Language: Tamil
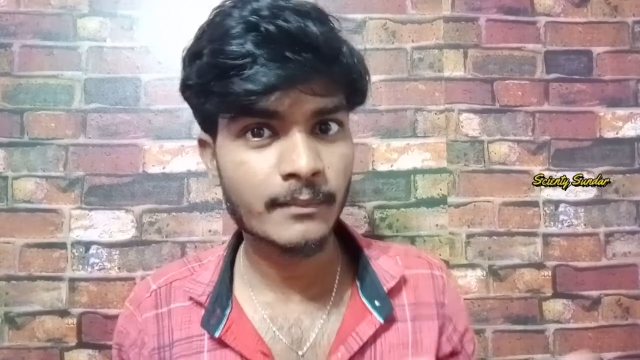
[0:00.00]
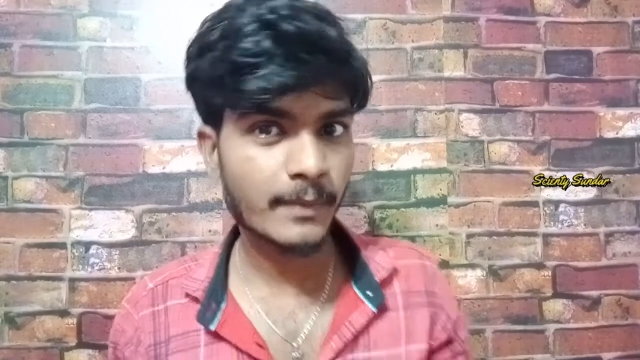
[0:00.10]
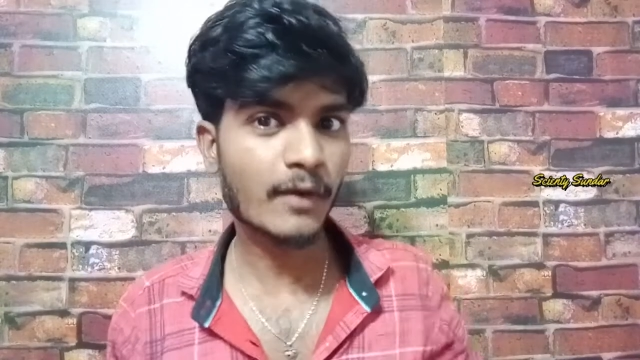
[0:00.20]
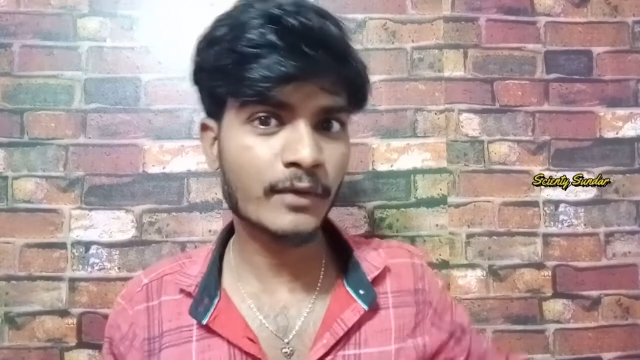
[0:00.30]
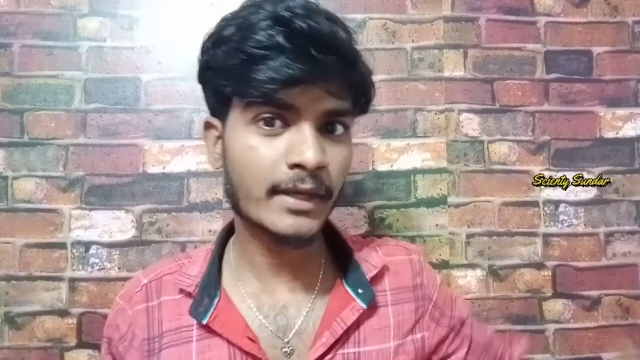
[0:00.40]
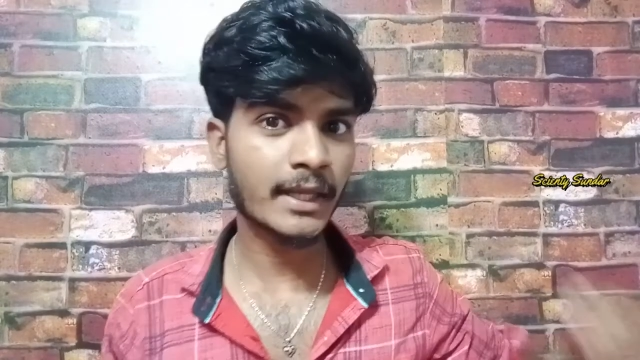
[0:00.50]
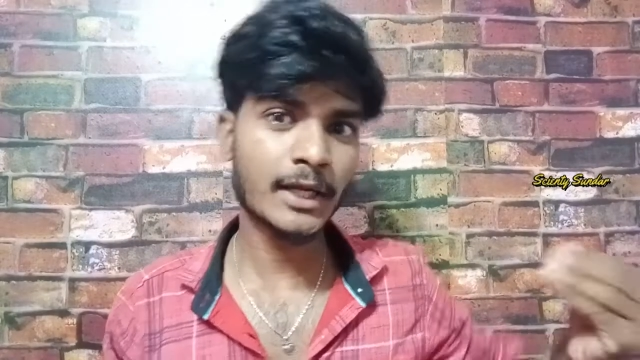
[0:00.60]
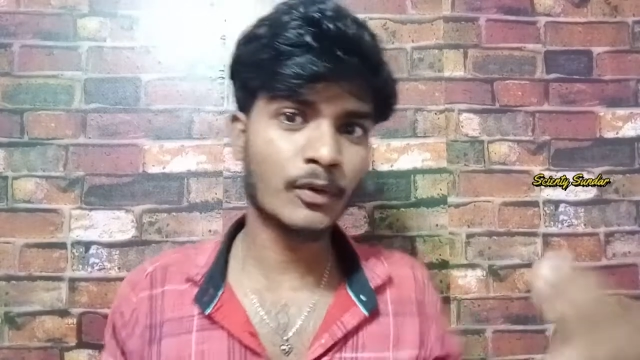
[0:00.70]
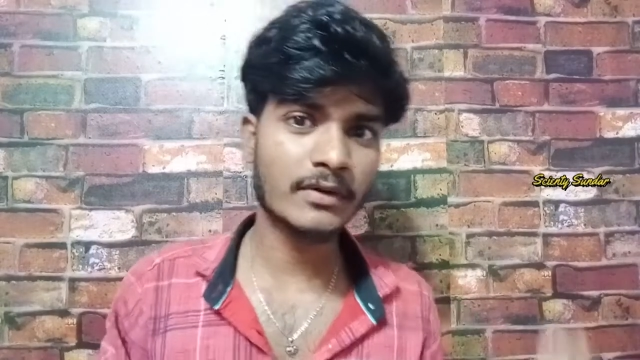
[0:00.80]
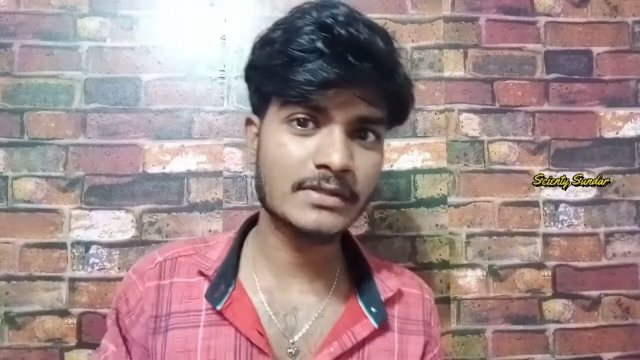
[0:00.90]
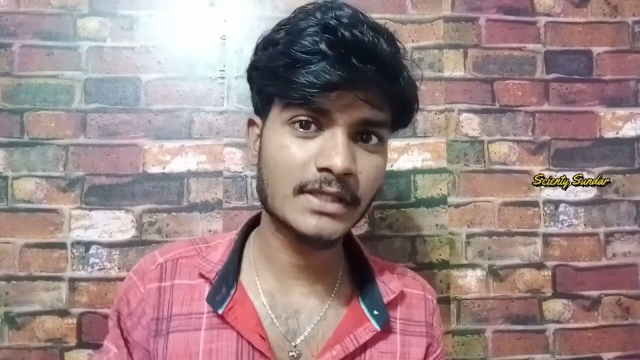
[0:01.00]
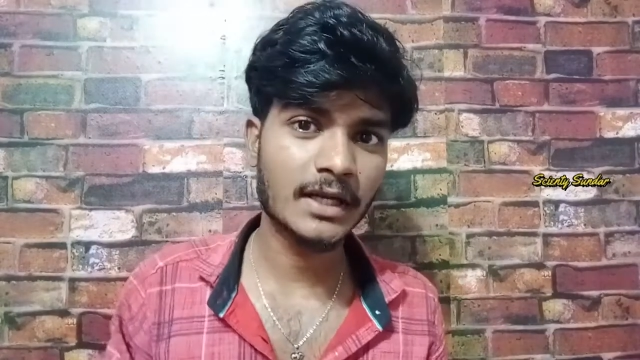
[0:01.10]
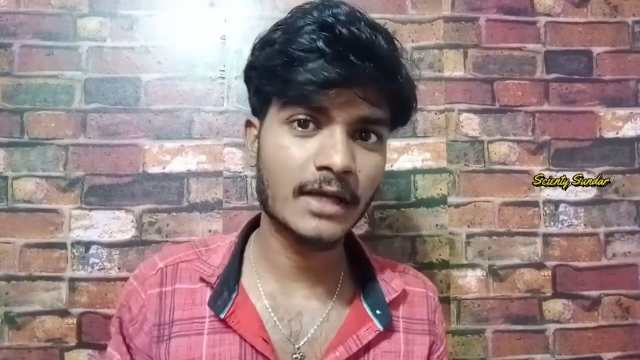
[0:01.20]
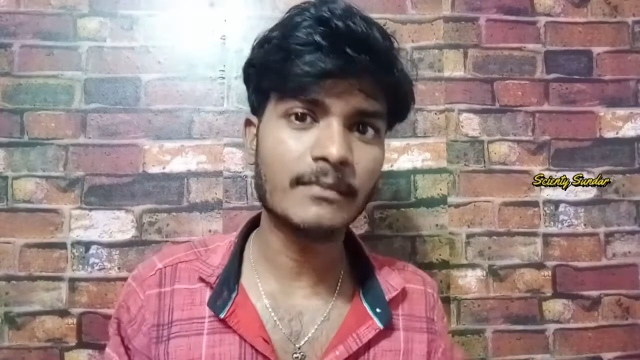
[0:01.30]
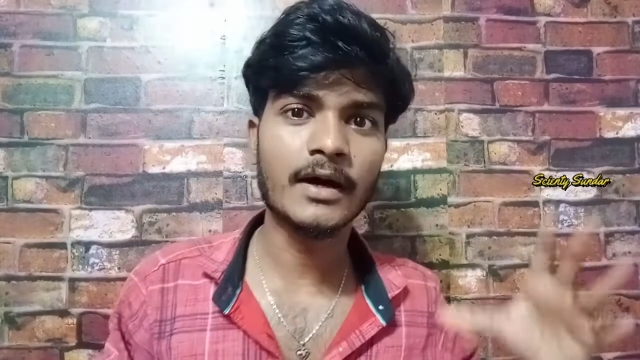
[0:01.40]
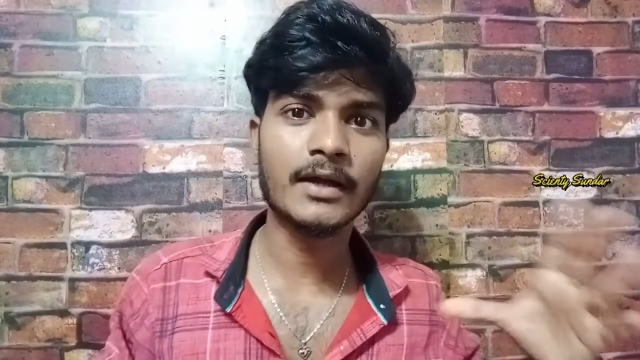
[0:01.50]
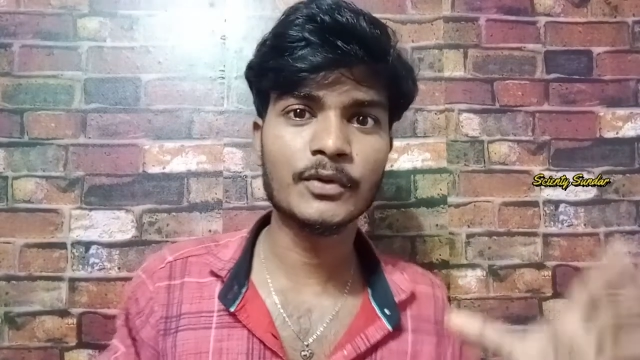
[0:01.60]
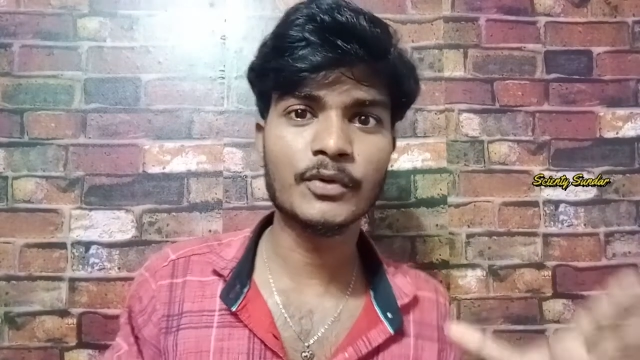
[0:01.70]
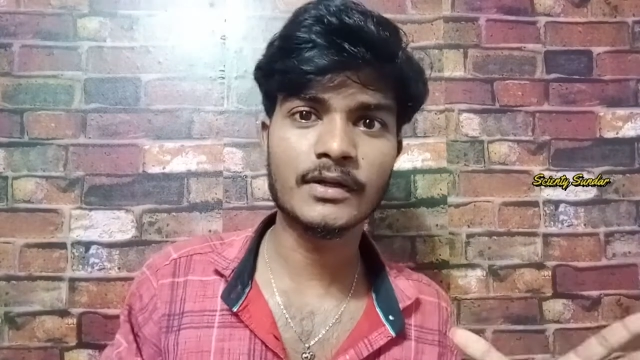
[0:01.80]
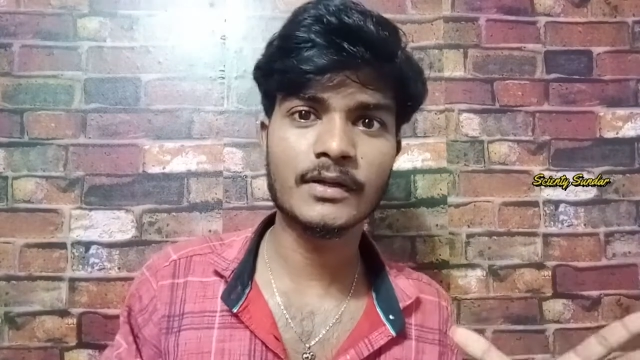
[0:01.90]
மேபி அவங்க கிறுக்கி கூட வச்சுருக்கலாம் அது
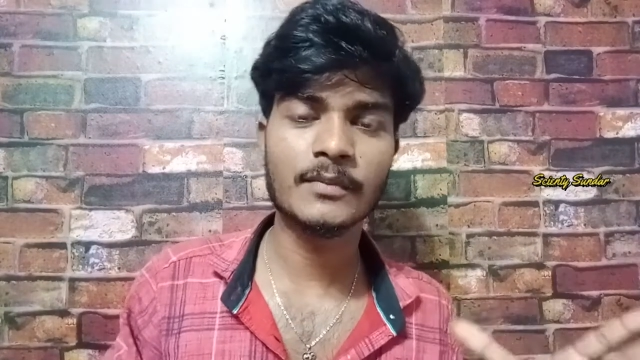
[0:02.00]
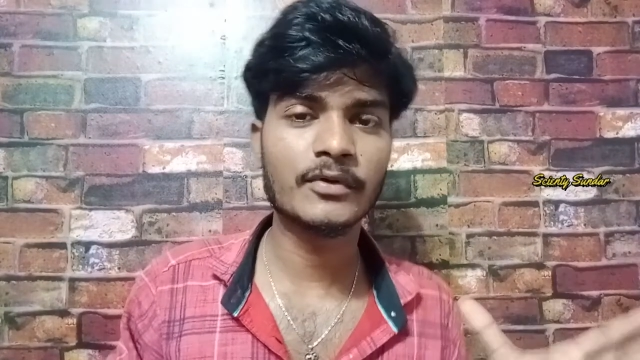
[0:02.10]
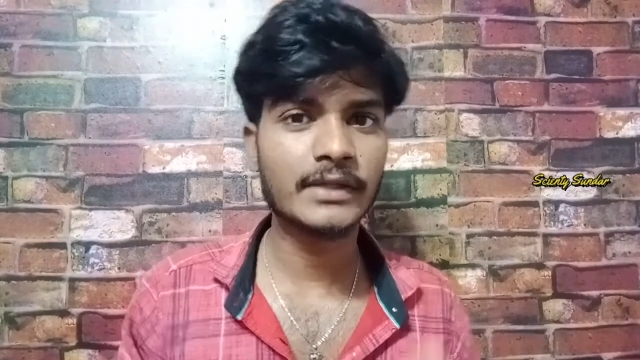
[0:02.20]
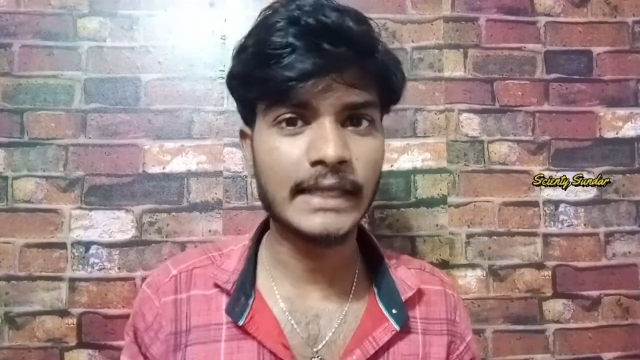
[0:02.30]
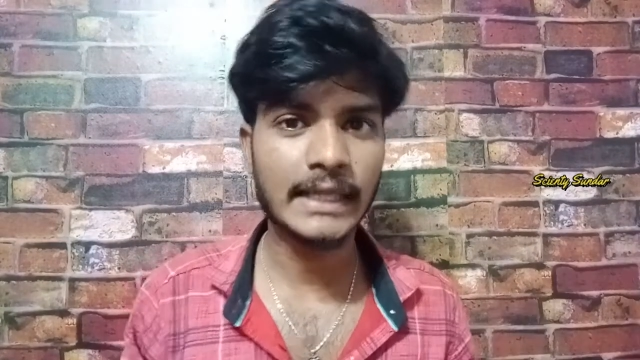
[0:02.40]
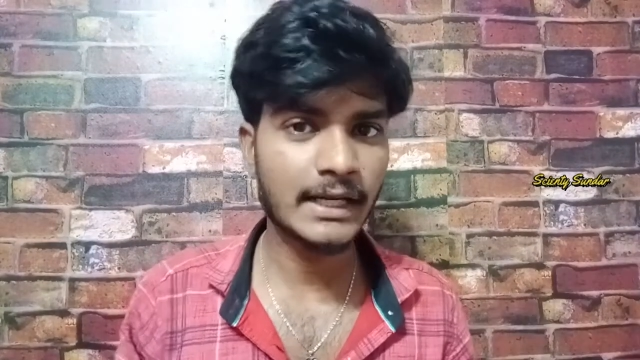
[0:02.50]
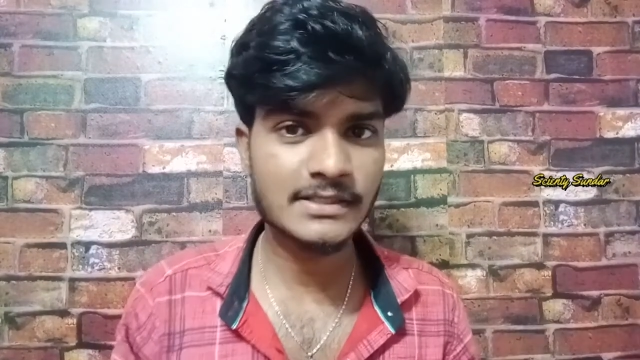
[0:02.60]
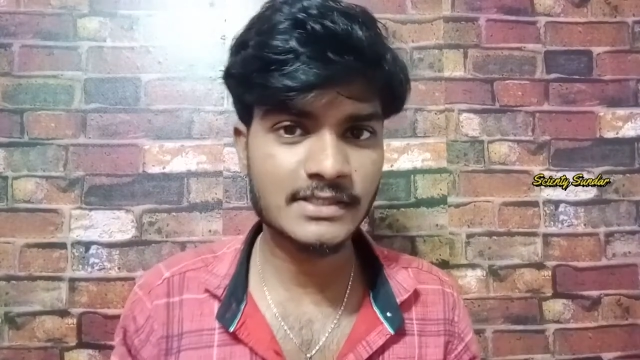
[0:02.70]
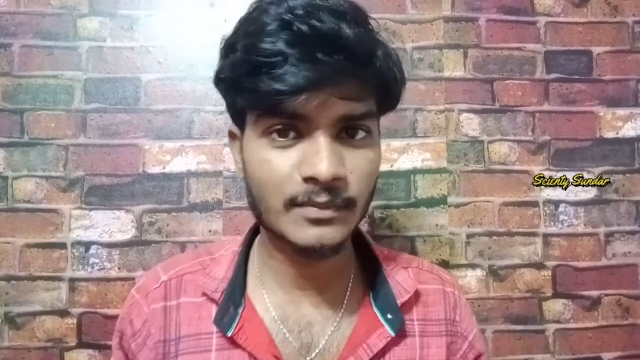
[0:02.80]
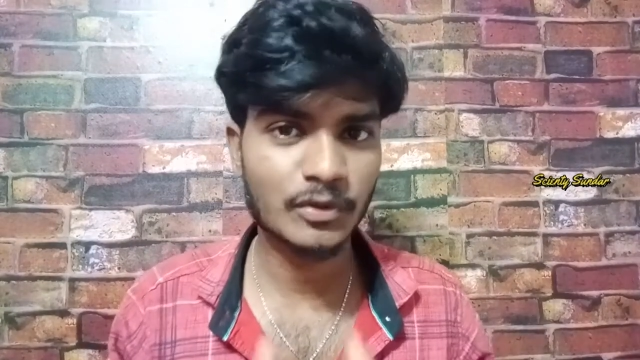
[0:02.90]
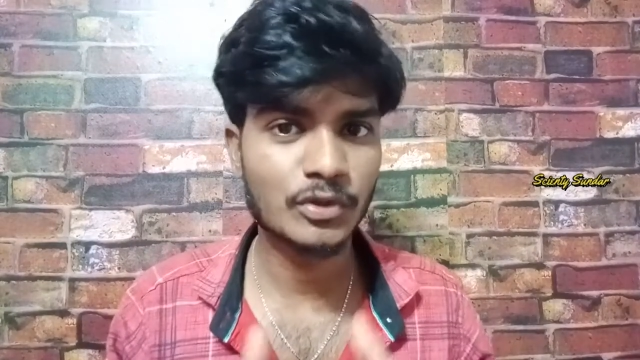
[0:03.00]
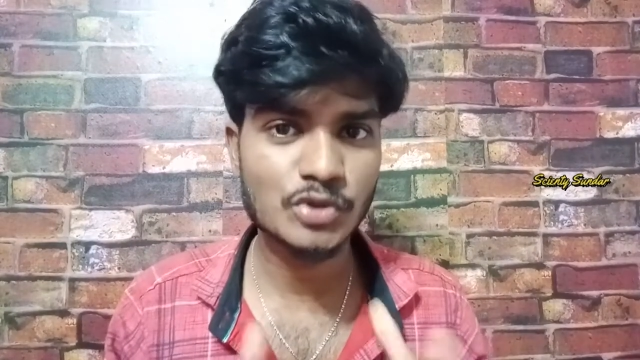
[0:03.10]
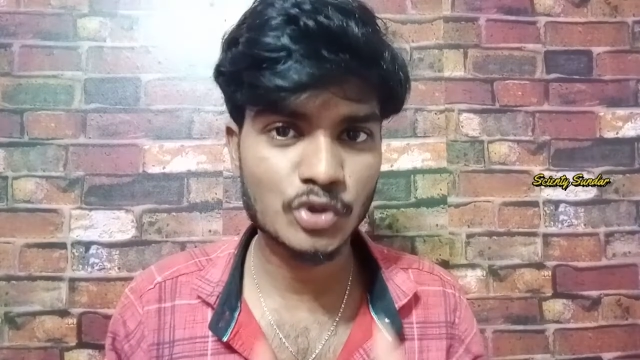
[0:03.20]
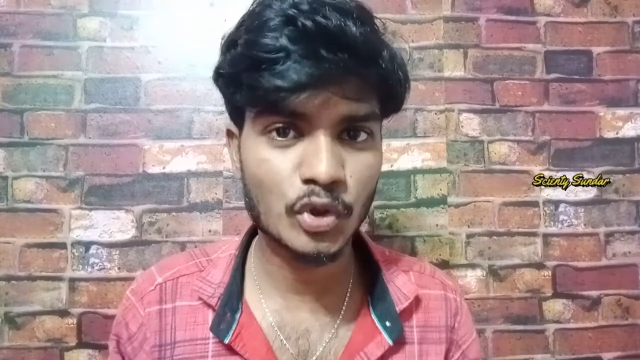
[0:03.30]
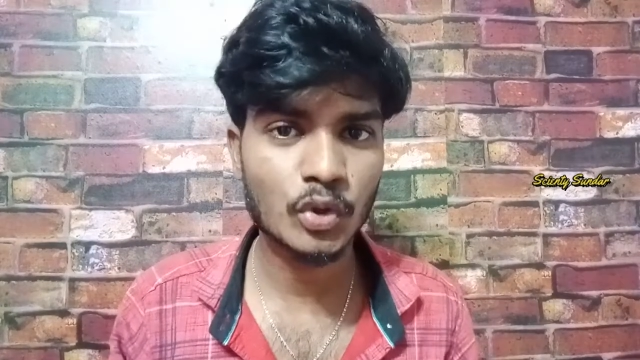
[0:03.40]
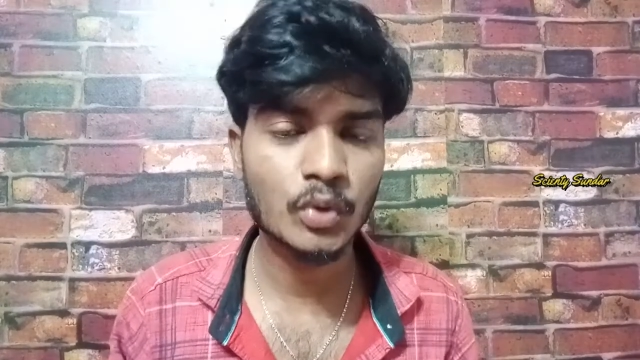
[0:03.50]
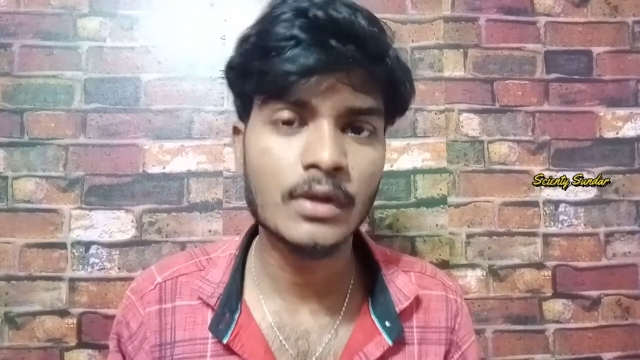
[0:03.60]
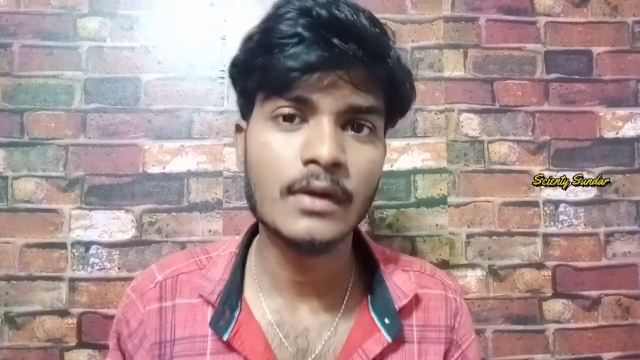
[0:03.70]
கூட நம்ம வந்து ஏலியன்ஸ் நம்ம வந்து சொல்கிறோம்